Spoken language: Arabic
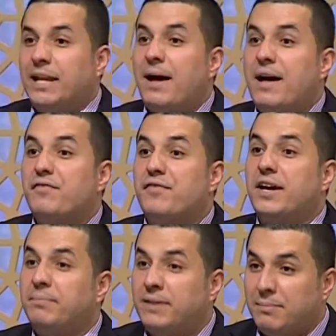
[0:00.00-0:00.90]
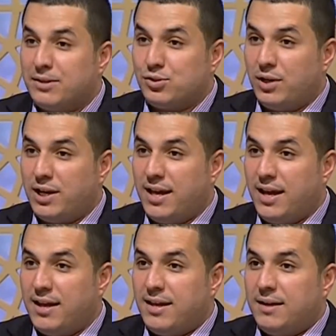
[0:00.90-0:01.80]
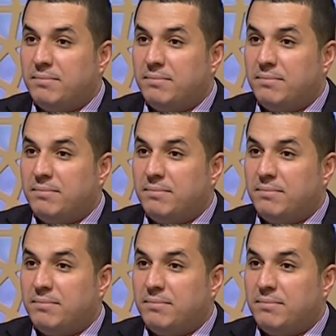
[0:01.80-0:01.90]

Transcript: احنا بقى فهمنا المسؤوليه